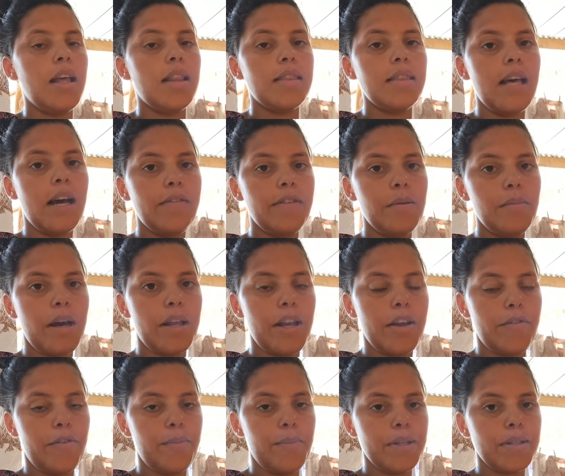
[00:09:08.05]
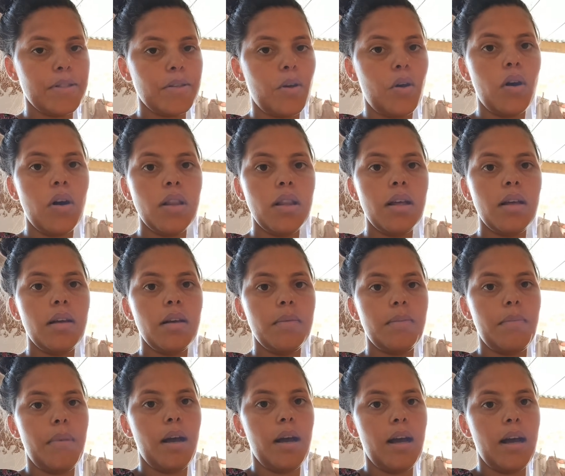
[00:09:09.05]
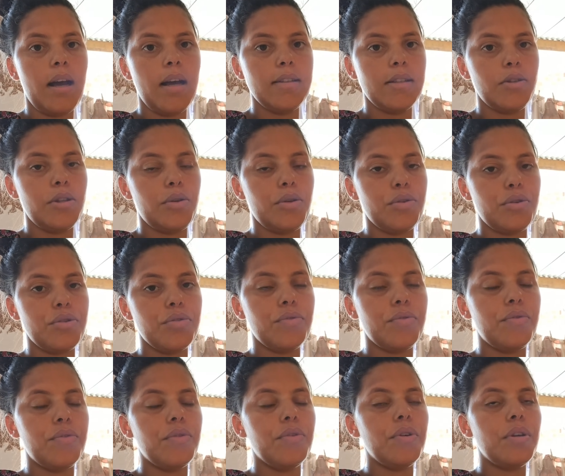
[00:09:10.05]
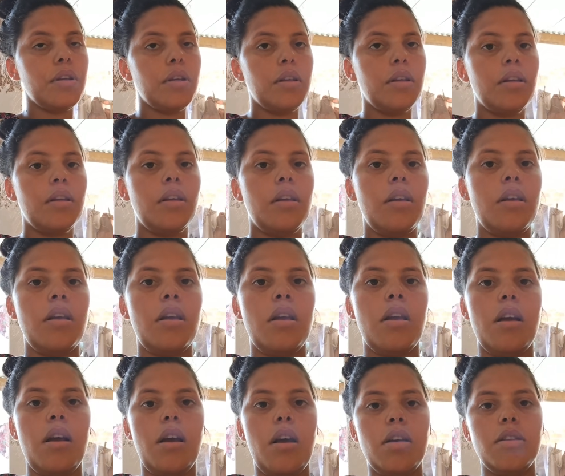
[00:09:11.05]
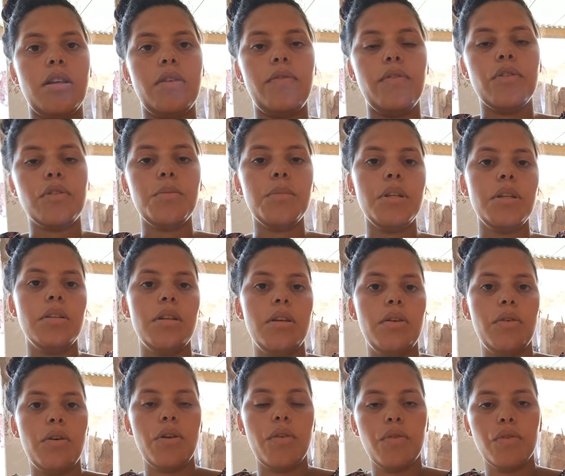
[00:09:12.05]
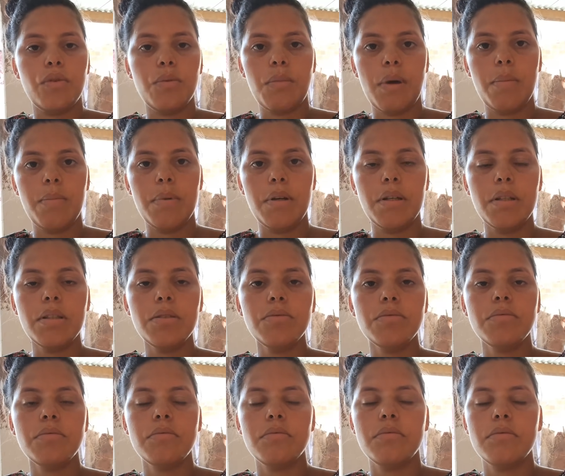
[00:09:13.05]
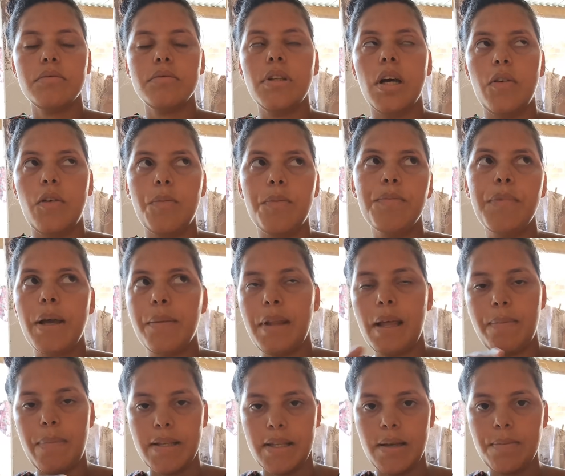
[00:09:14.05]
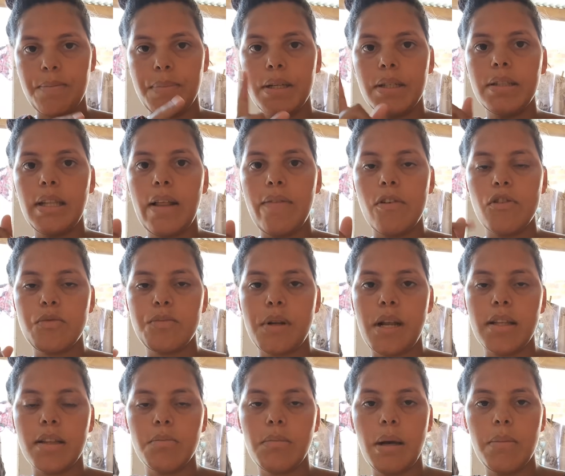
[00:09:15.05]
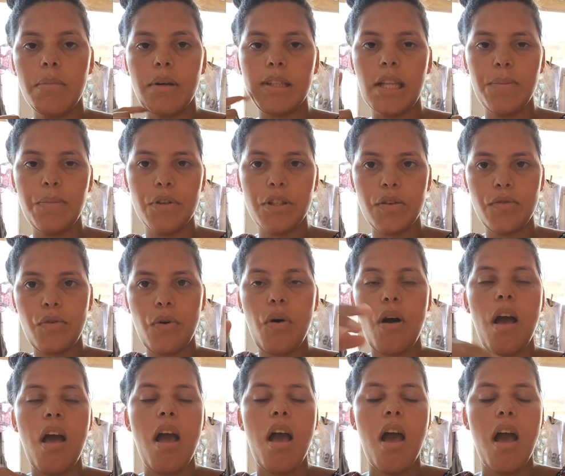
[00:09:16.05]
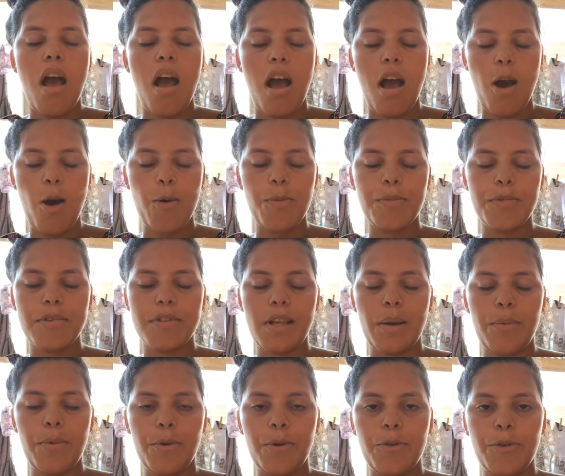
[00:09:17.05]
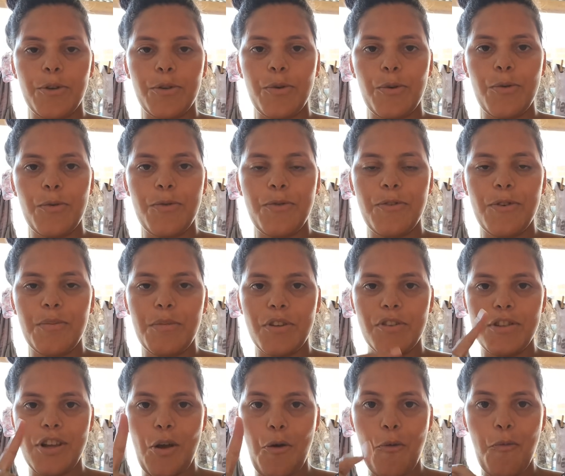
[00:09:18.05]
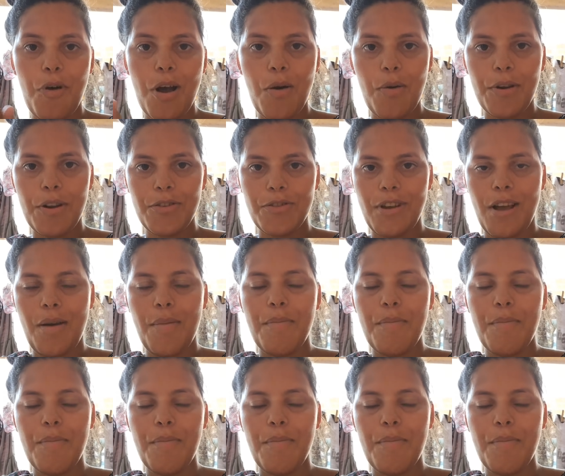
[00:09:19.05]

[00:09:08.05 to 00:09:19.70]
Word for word: Davi e Maria foi pra escola, a Isadora hoje não foi. Aí só foi os meninos. E agora eu vou tomar banho. Não, vou terminar de passar pano, lavar os pratos, tomar banho, depois eu vou almoçar, porque eu já tô com fome, já é uma hora já.